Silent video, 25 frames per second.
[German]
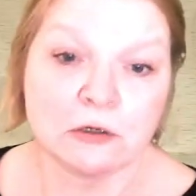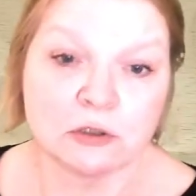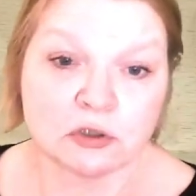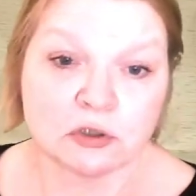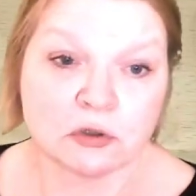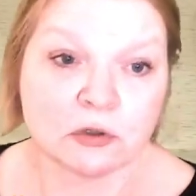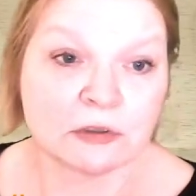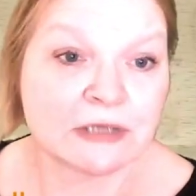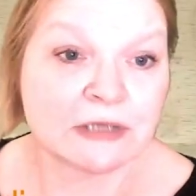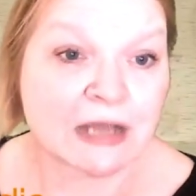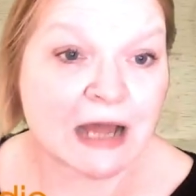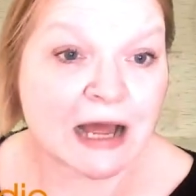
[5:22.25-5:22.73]

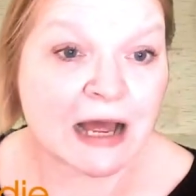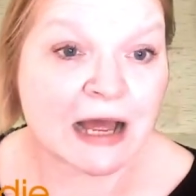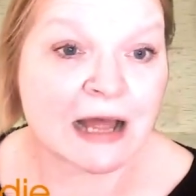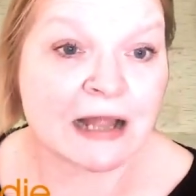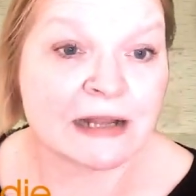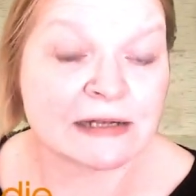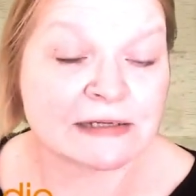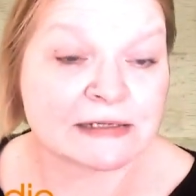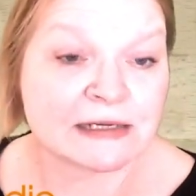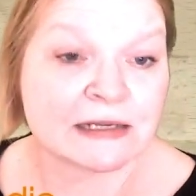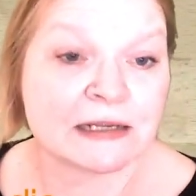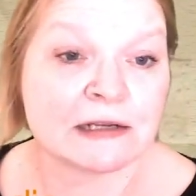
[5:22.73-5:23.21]

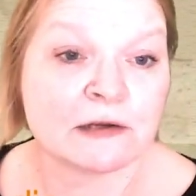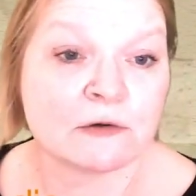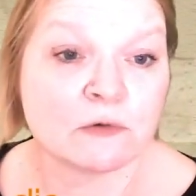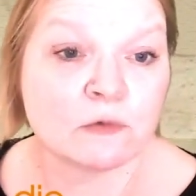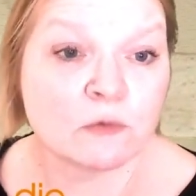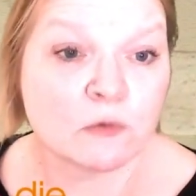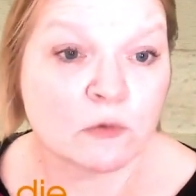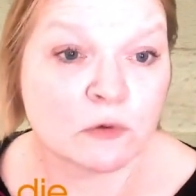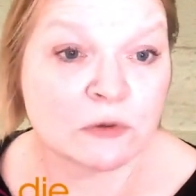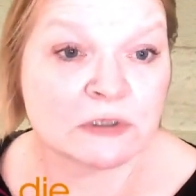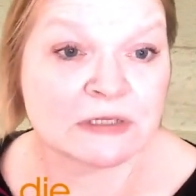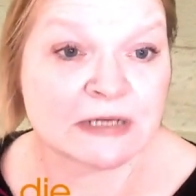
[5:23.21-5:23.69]
Journal,
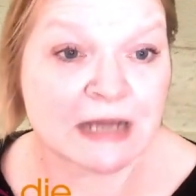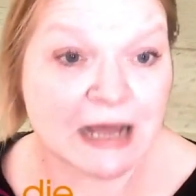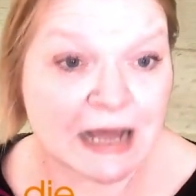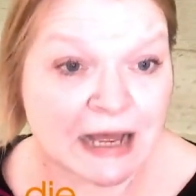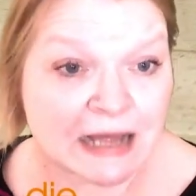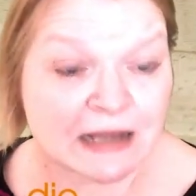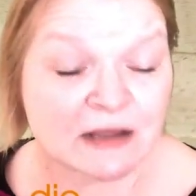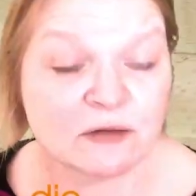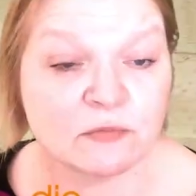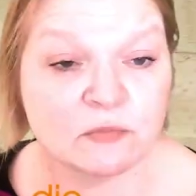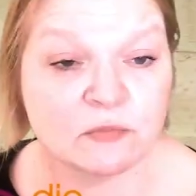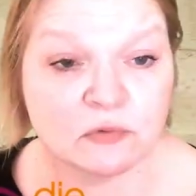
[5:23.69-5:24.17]
Tarot,
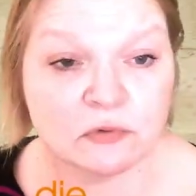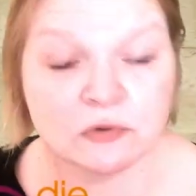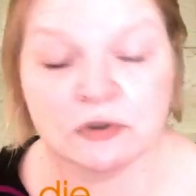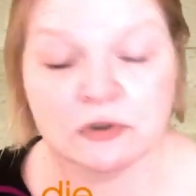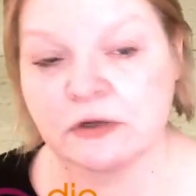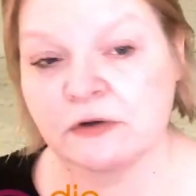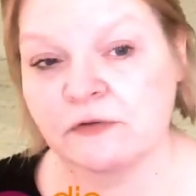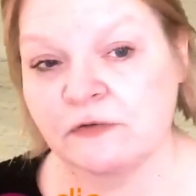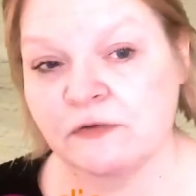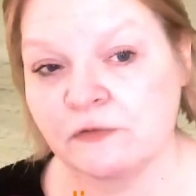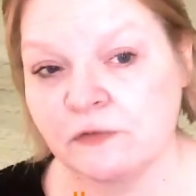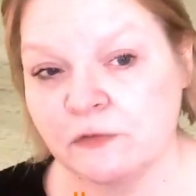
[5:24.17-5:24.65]

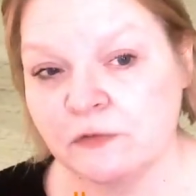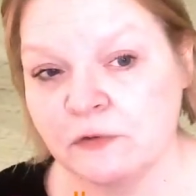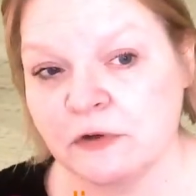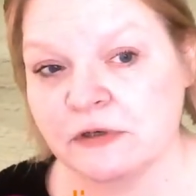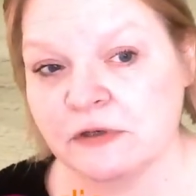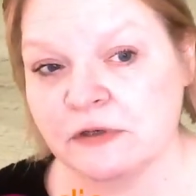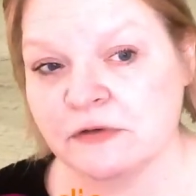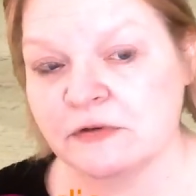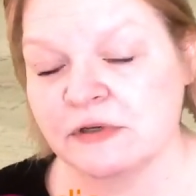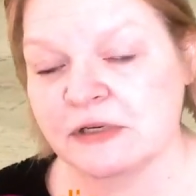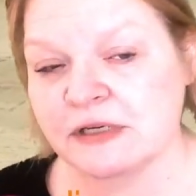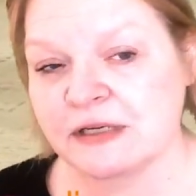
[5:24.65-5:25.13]
Tagebuch
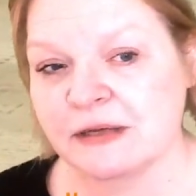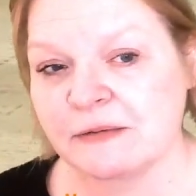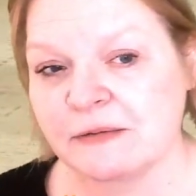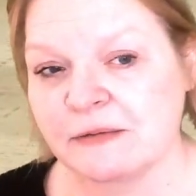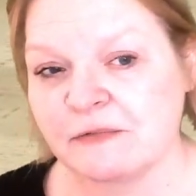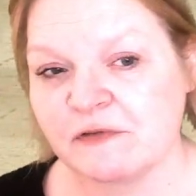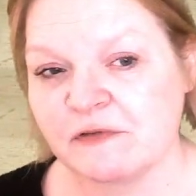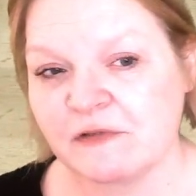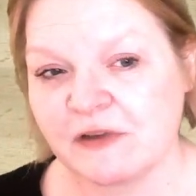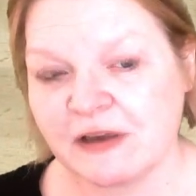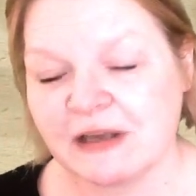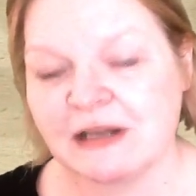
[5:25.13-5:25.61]
geführt und ich
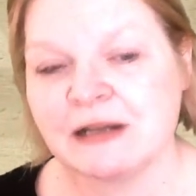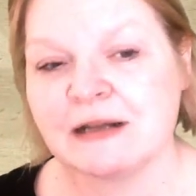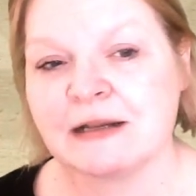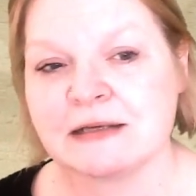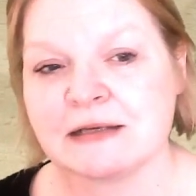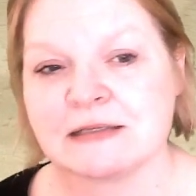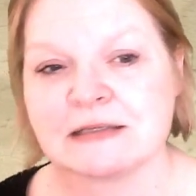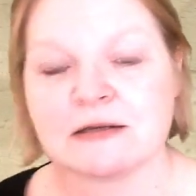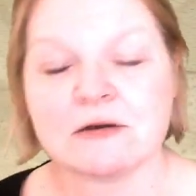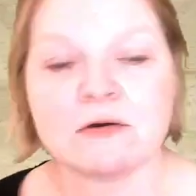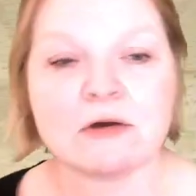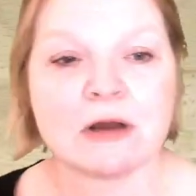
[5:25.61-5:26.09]
empfehle
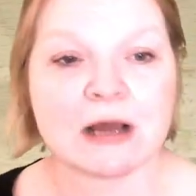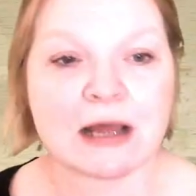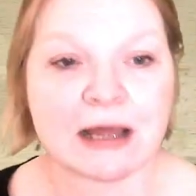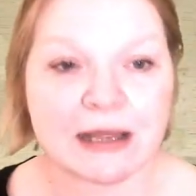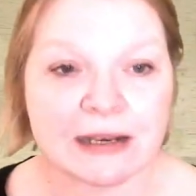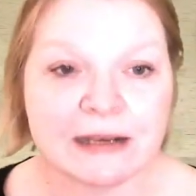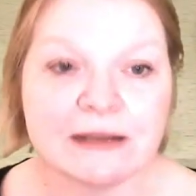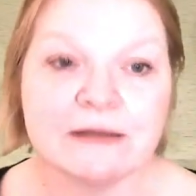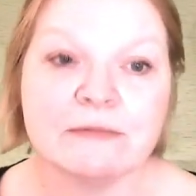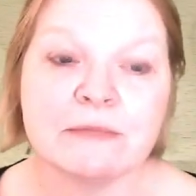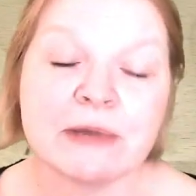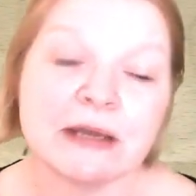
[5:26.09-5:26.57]
das auch
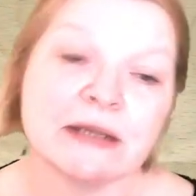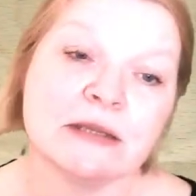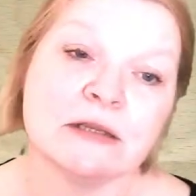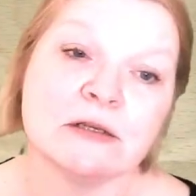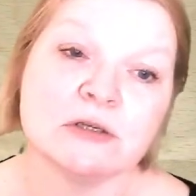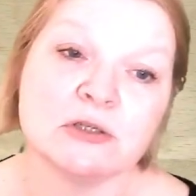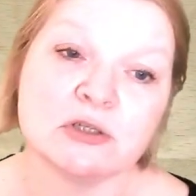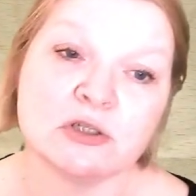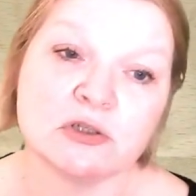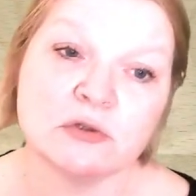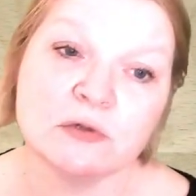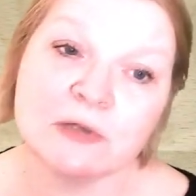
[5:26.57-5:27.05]
allen
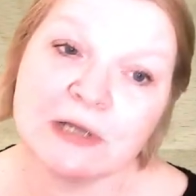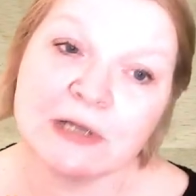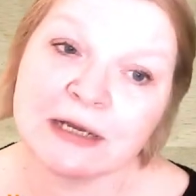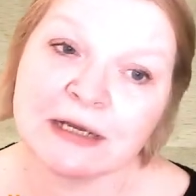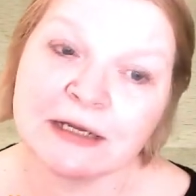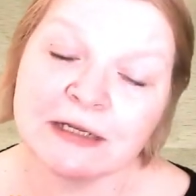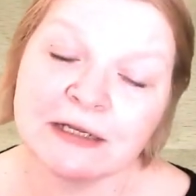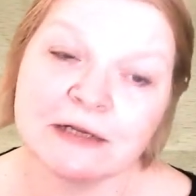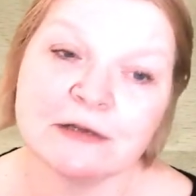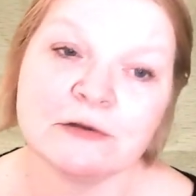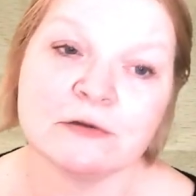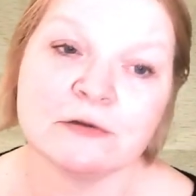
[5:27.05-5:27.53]
meinen
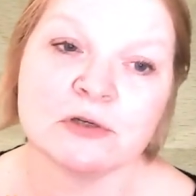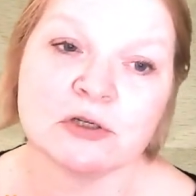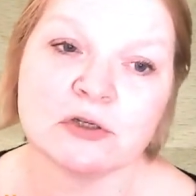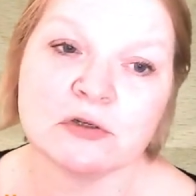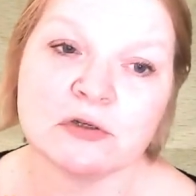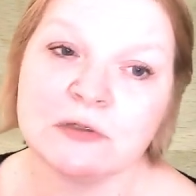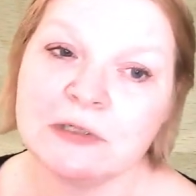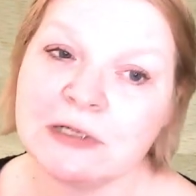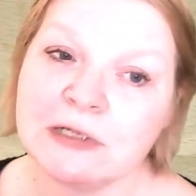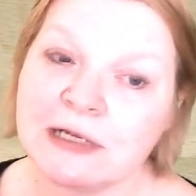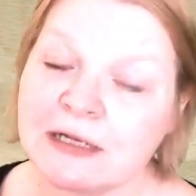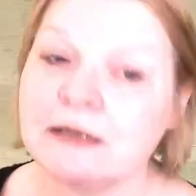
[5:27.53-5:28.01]
Schülerinnen und
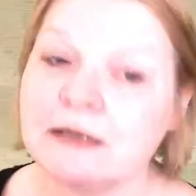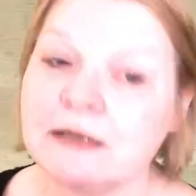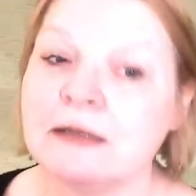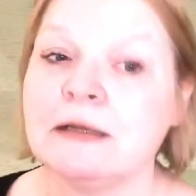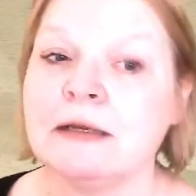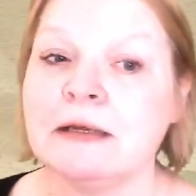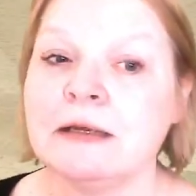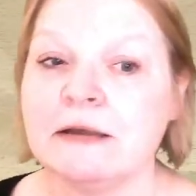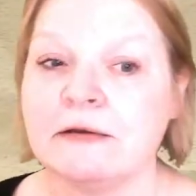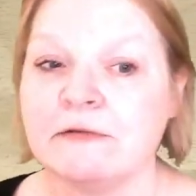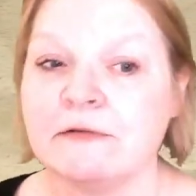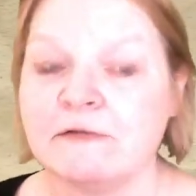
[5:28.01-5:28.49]
Schülern,
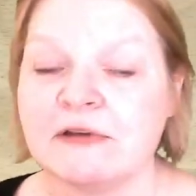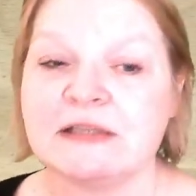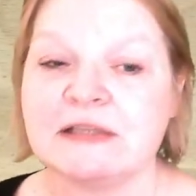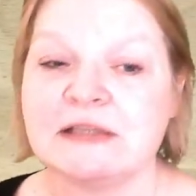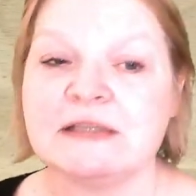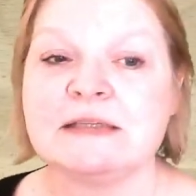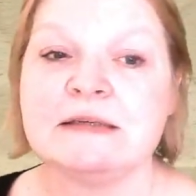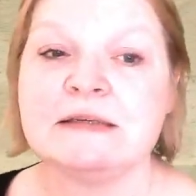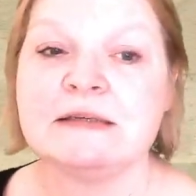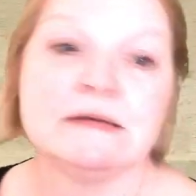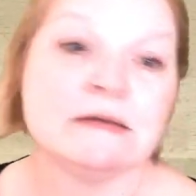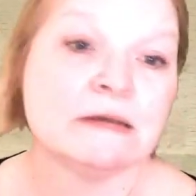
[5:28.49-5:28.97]

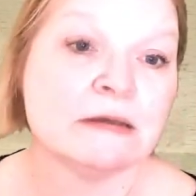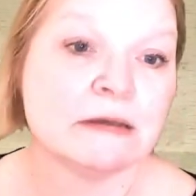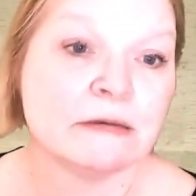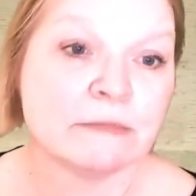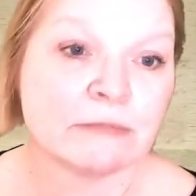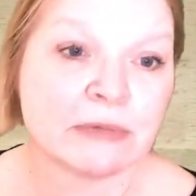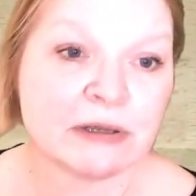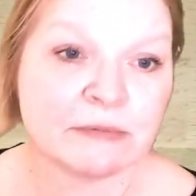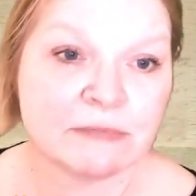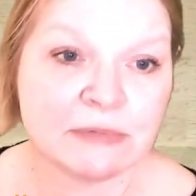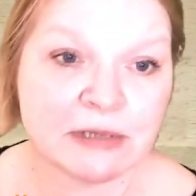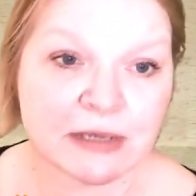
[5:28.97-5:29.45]
wenn sie
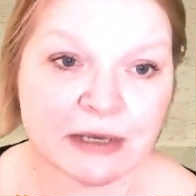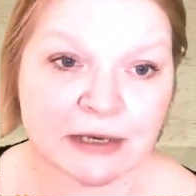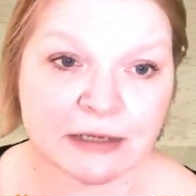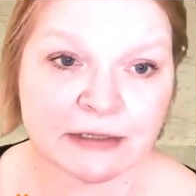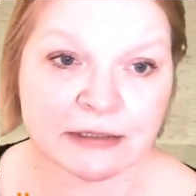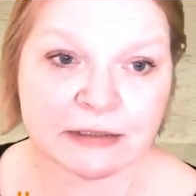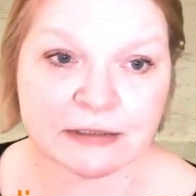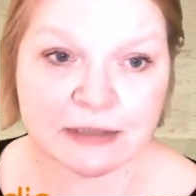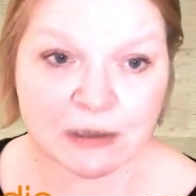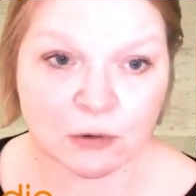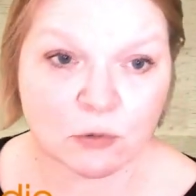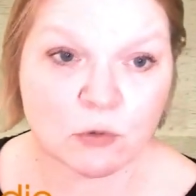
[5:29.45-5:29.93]
bei mir
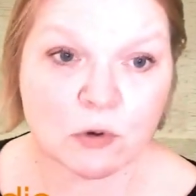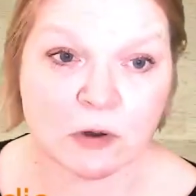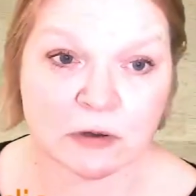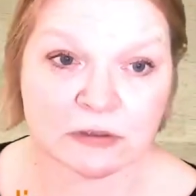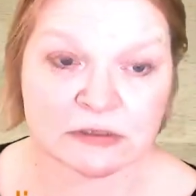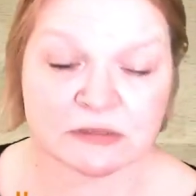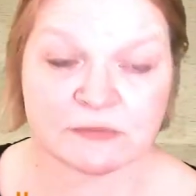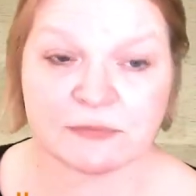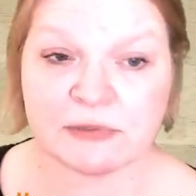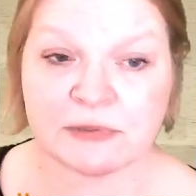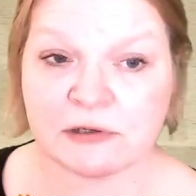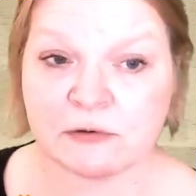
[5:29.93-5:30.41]
eine
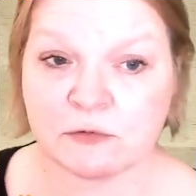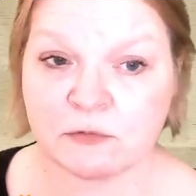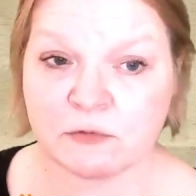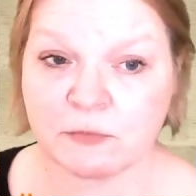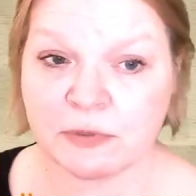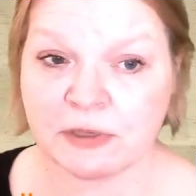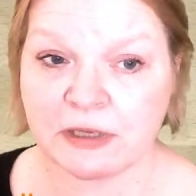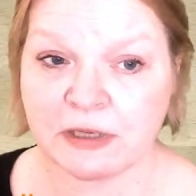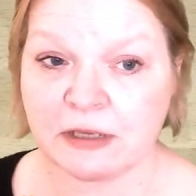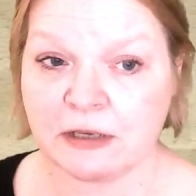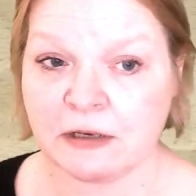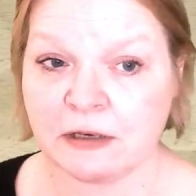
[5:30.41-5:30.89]

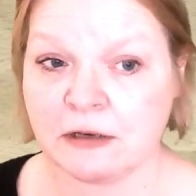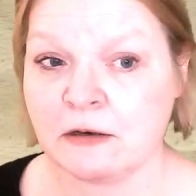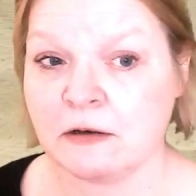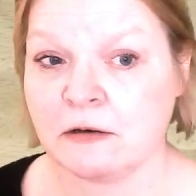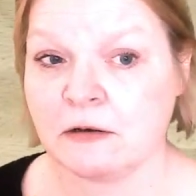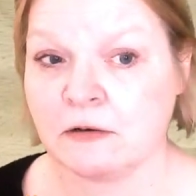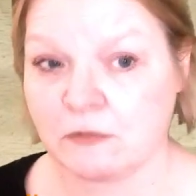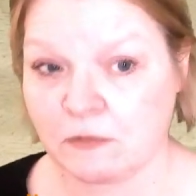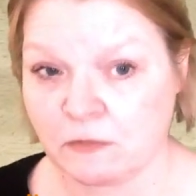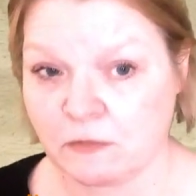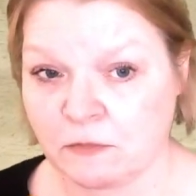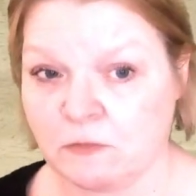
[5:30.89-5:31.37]
Tarot-Ausbildung
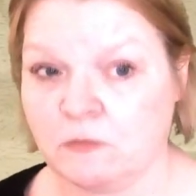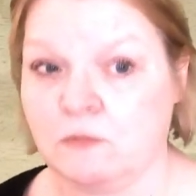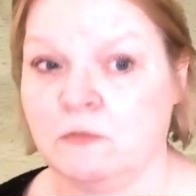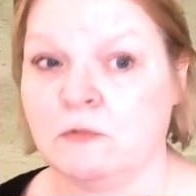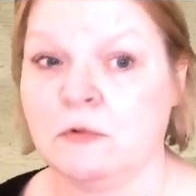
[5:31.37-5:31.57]
beginnen,